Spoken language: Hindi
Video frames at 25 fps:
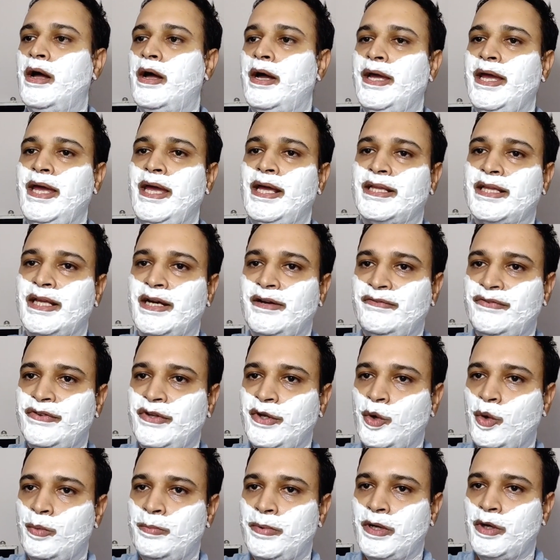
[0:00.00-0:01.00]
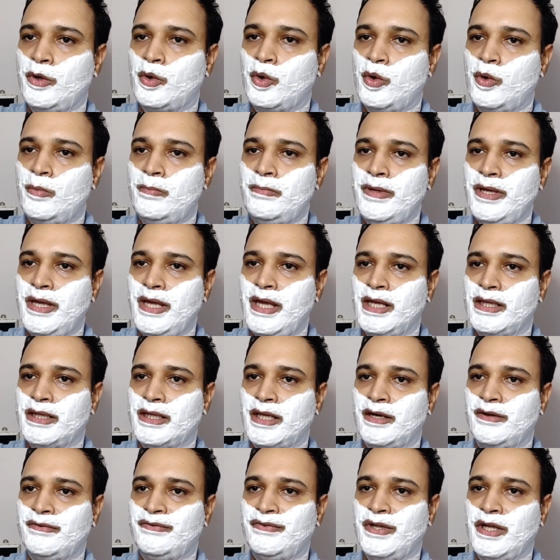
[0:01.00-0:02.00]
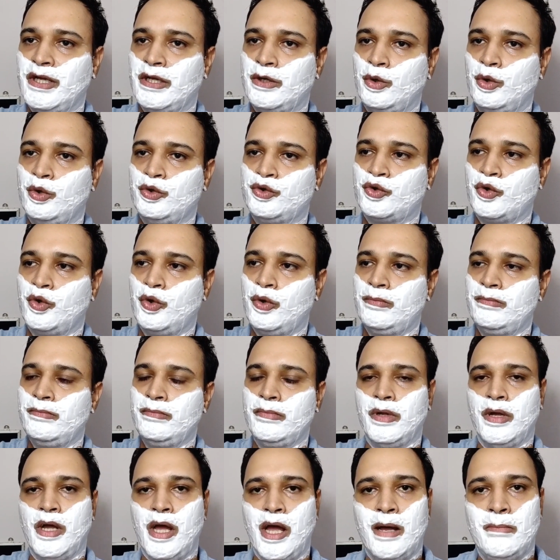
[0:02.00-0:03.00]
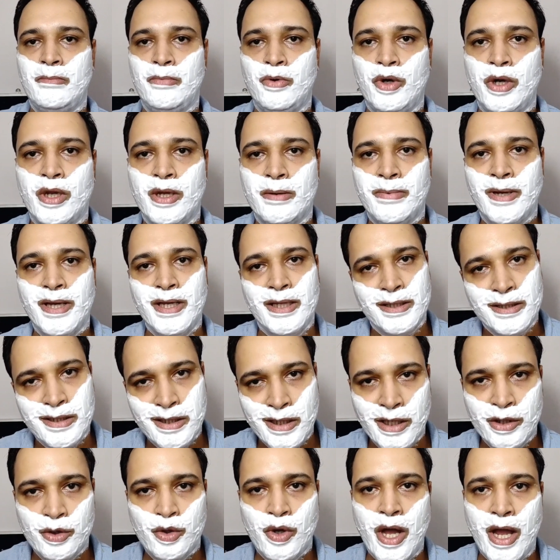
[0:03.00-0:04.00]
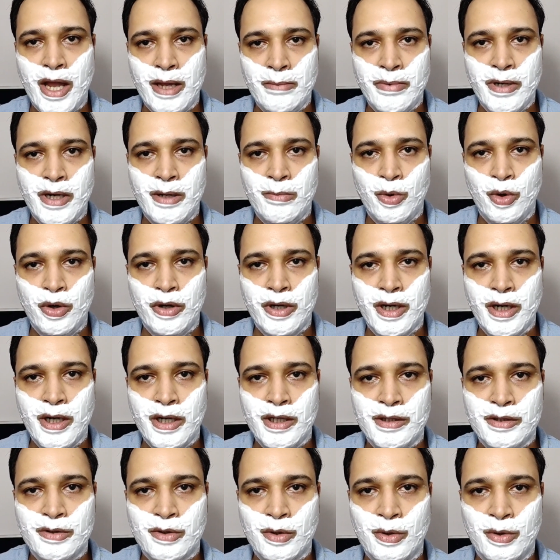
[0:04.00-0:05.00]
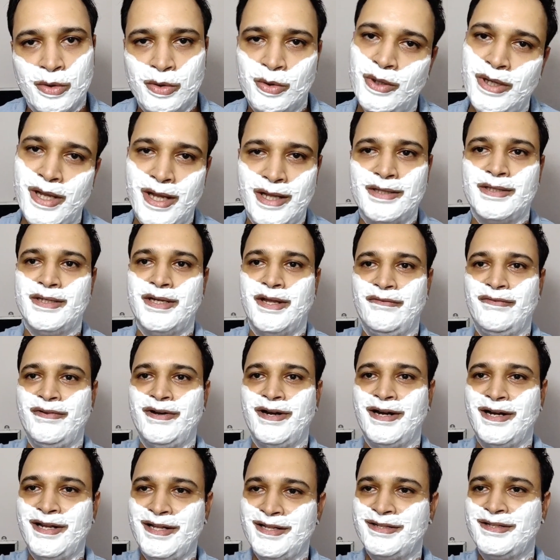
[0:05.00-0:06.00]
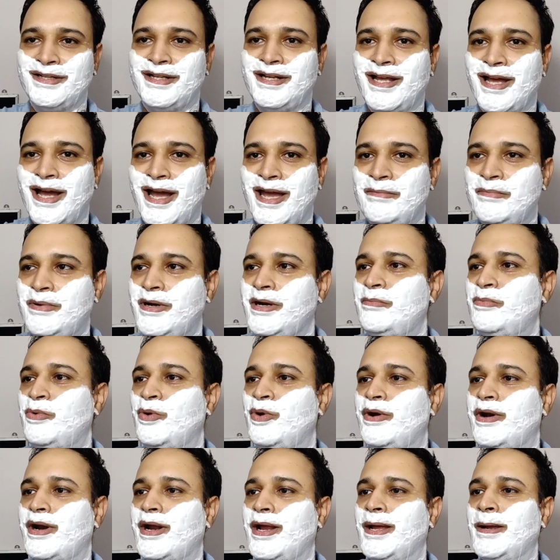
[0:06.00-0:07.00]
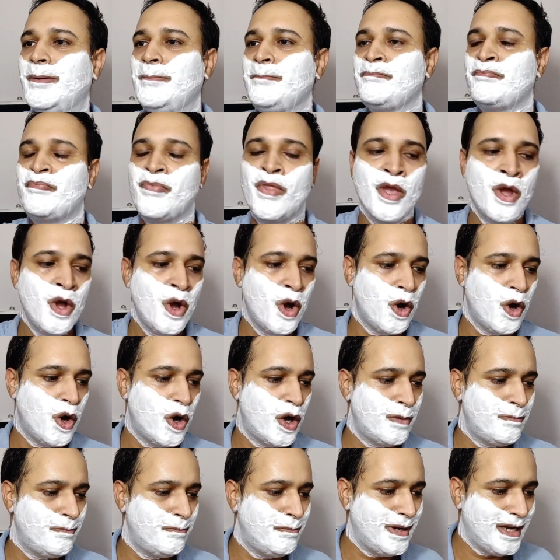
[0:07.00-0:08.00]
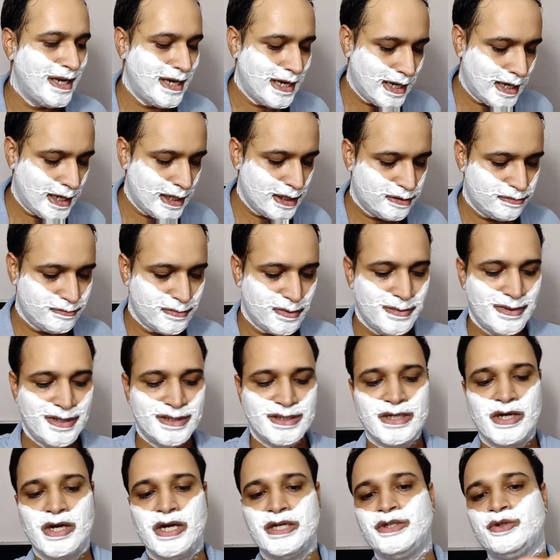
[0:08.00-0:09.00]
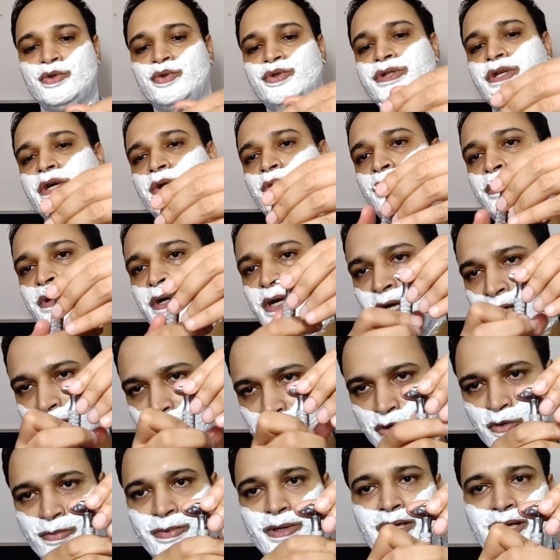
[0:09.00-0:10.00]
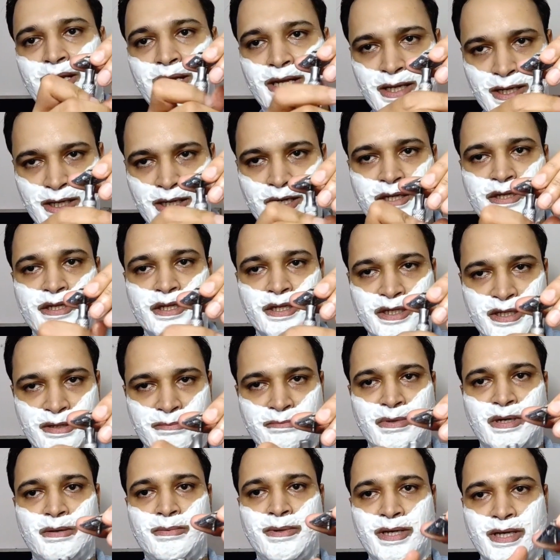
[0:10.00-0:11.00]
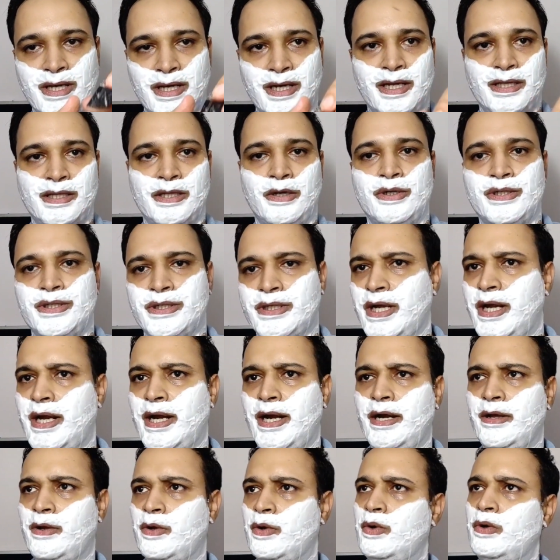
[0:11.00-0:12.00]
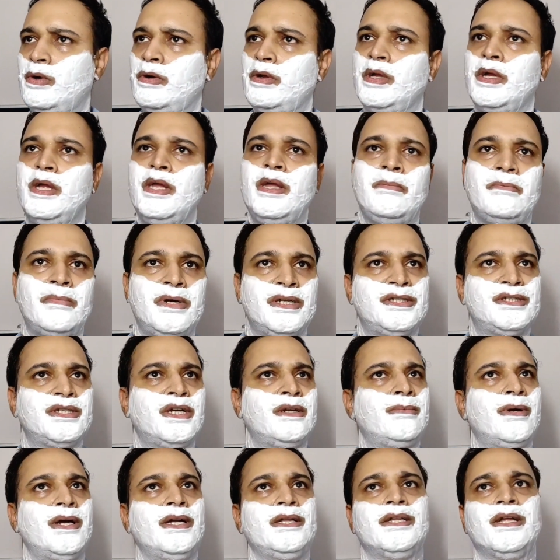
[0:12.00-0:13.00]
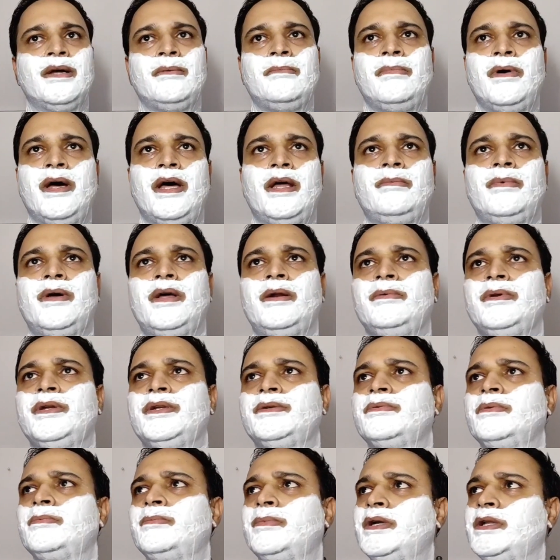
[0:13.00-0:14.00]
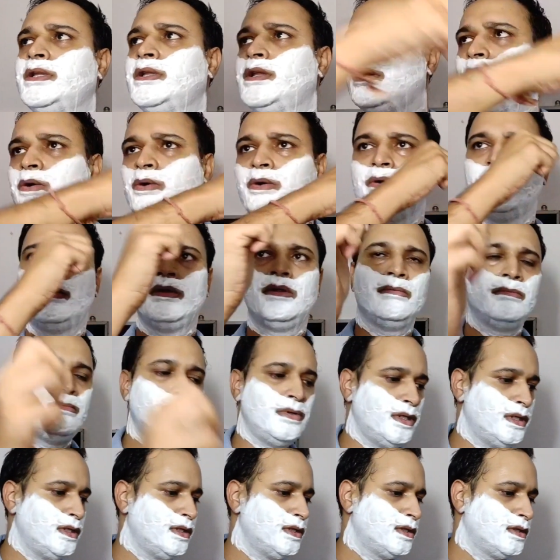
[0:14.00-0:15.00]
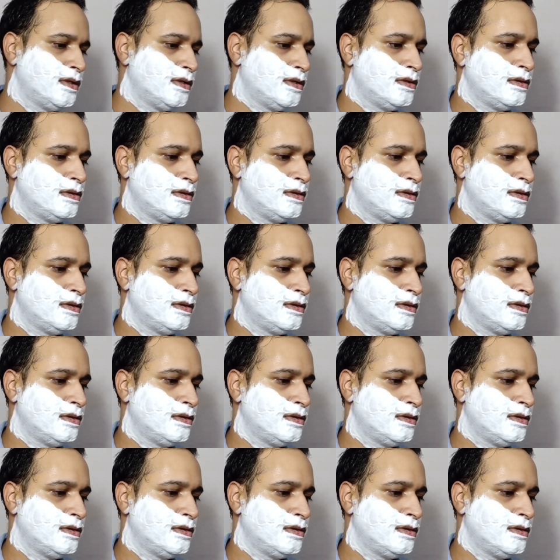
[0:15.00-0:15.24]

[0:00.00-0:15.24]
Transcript: एक तरफ से ओपन कोम एक तरफ से क्लोज कोम आप बोले कि भाई इसलिए तो हाइब्रिड बोल रहे हैं ना इसको तो यस डेफिनेटली इसीलिए हाइब्रिड बोल रहे हैं और ब्लेड इसमें मैं जब आज यूज़ करूँगा तो पहले डिसअसेंबल भी कर लेता हूँ इसके हेड को मच्छर भाई साहब बार बार बीच में मत आओ प्लीज